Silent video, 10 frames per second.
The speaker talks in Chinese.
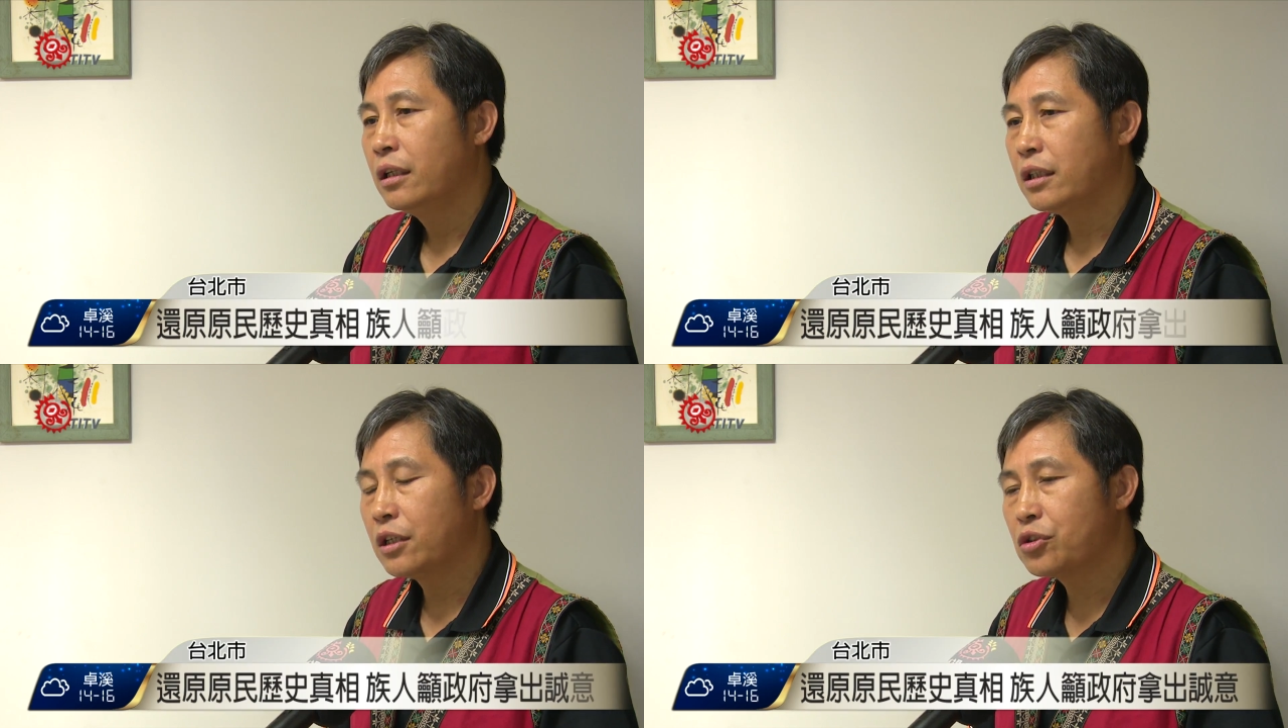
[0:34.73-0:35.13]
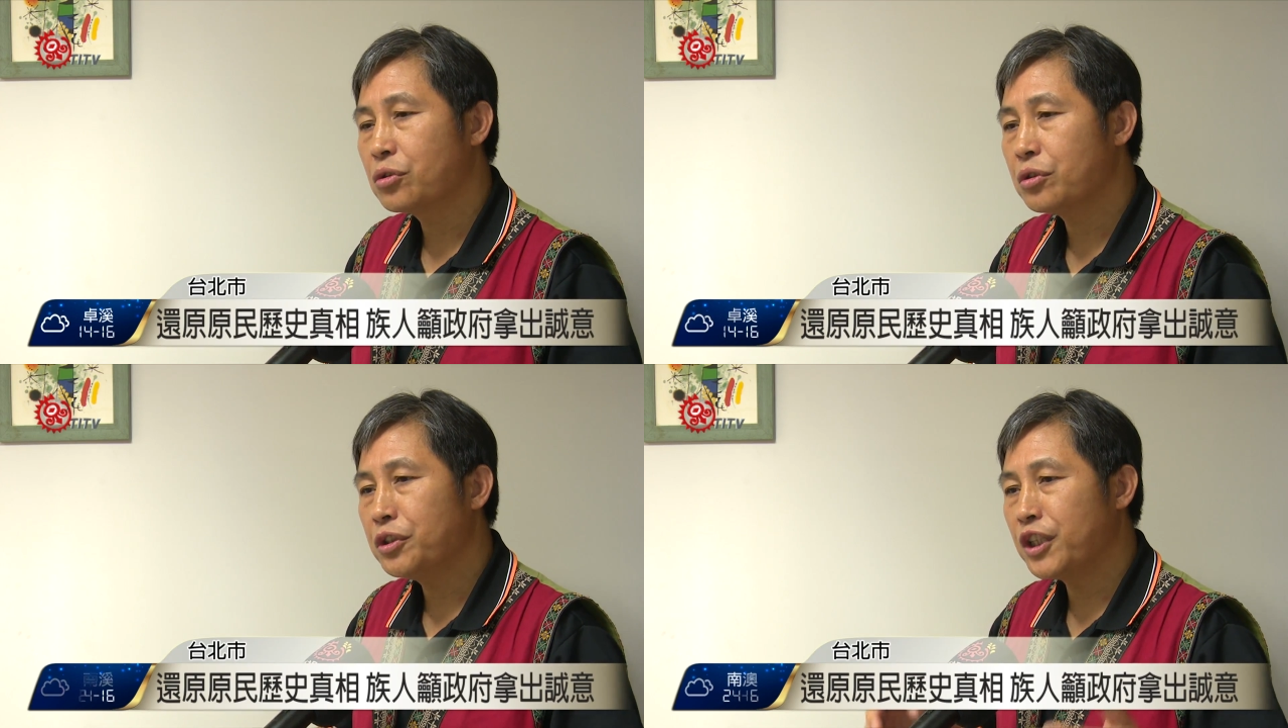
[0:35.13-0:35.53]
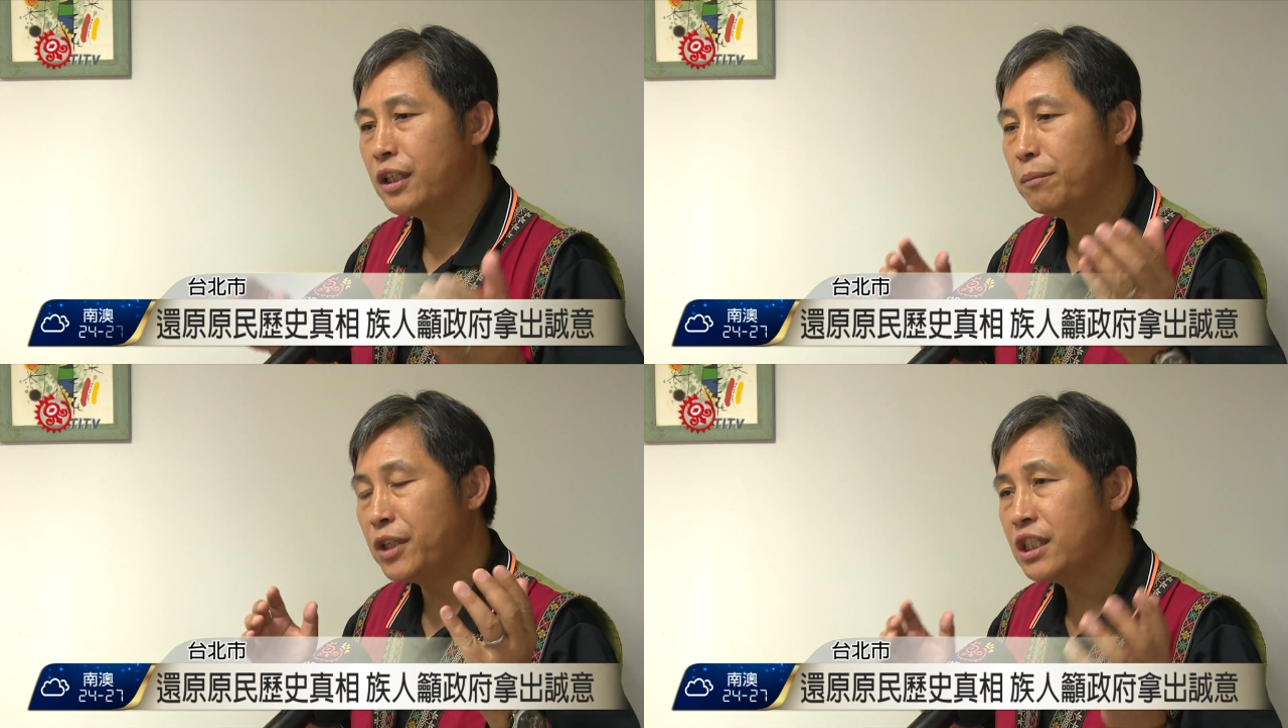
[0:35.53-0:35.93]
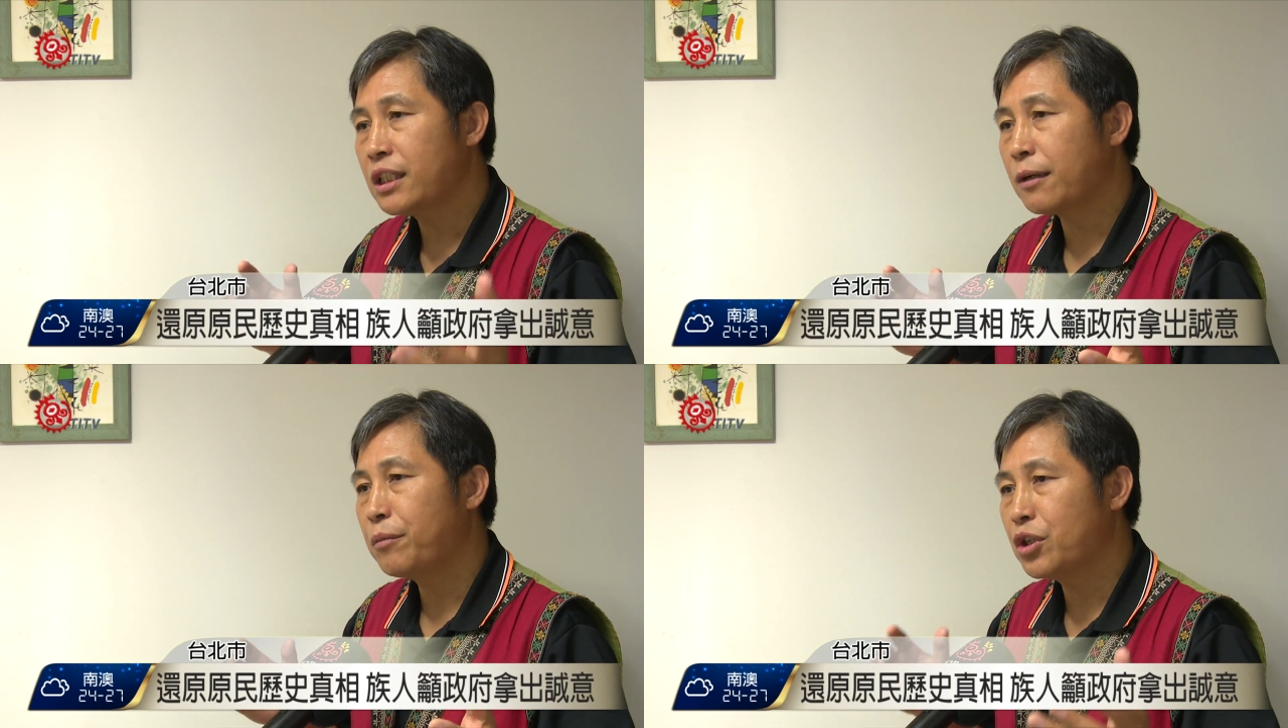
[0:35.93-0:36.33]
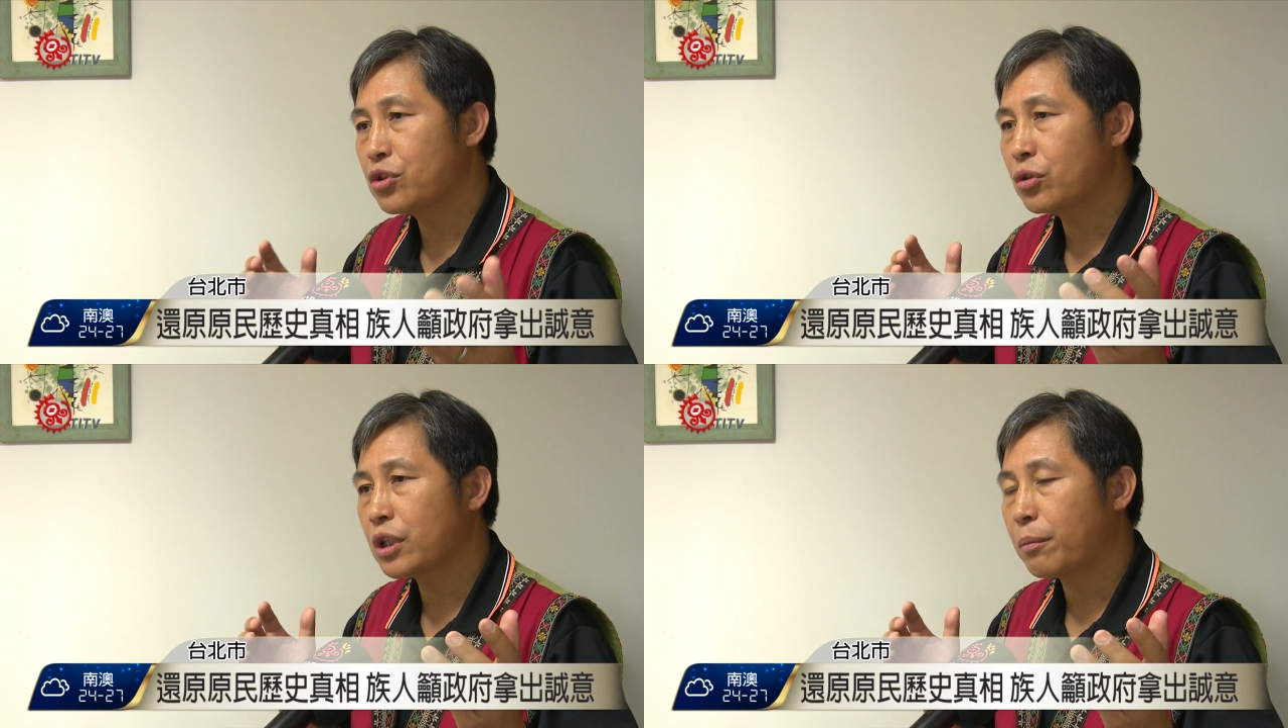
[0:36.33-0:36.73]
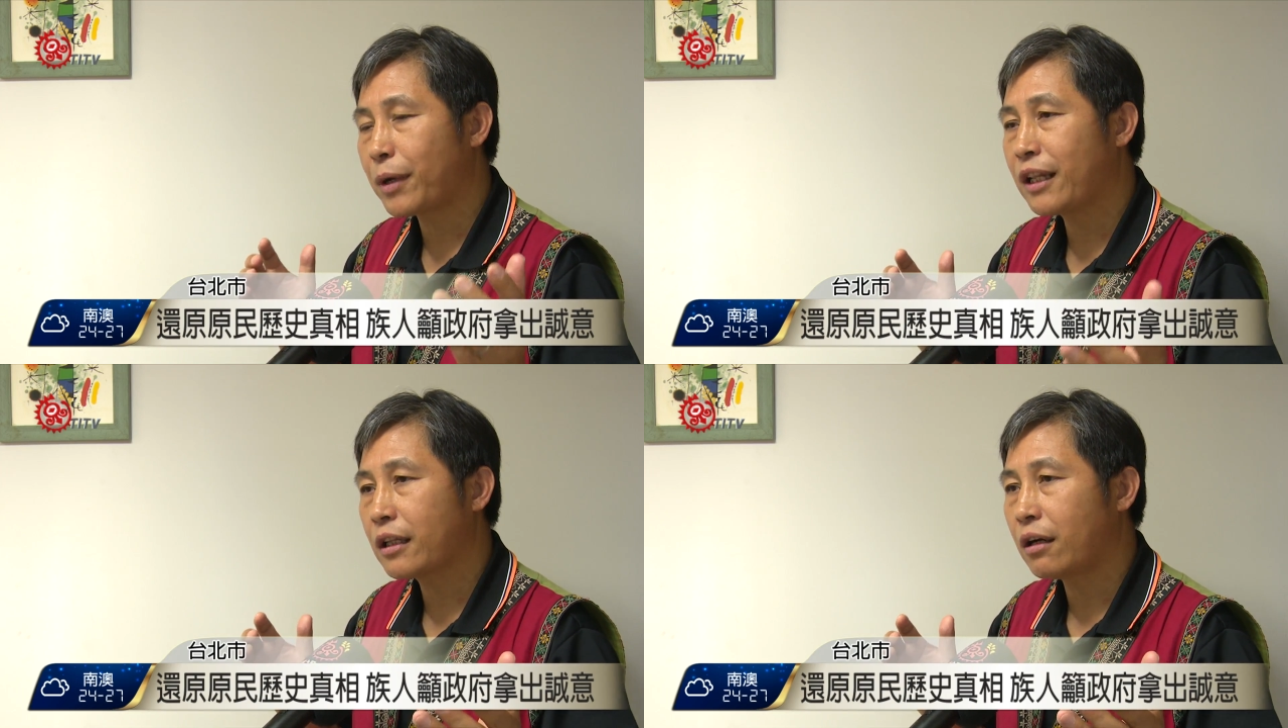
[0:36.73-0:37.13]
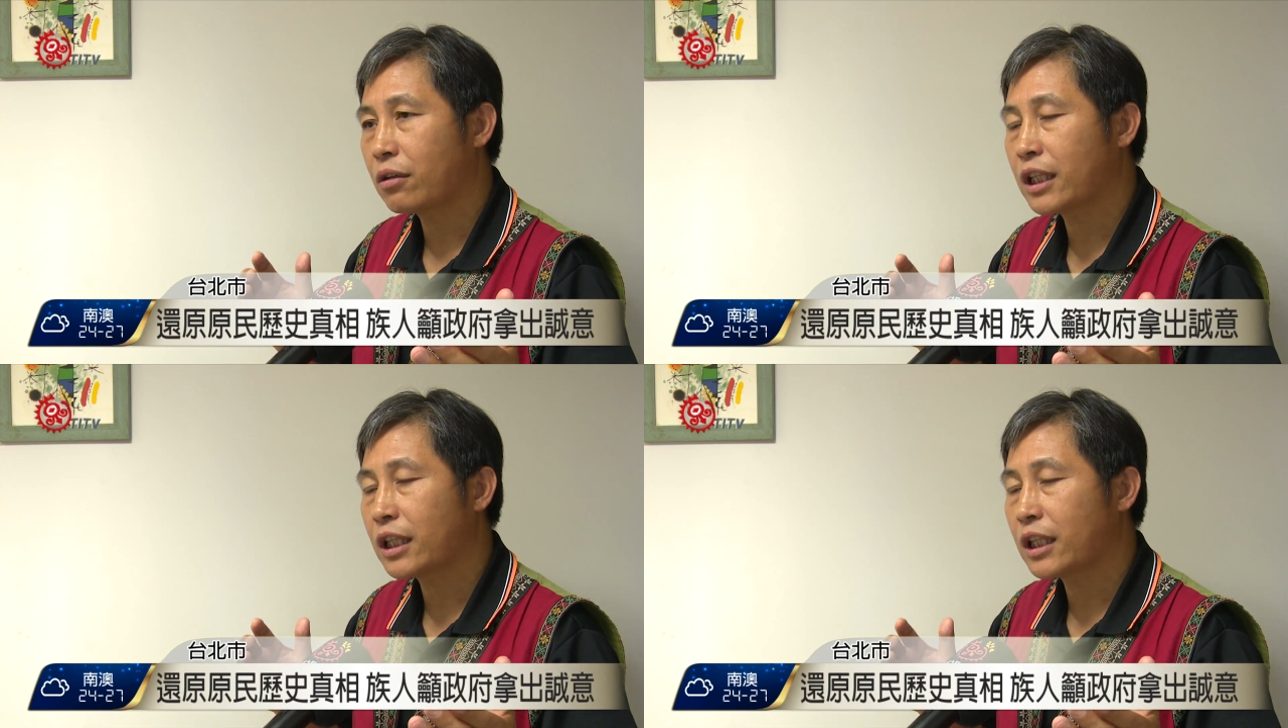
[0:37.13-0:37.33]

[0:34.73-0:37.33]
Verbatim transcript: 也就是说，你民进党没有做到半套，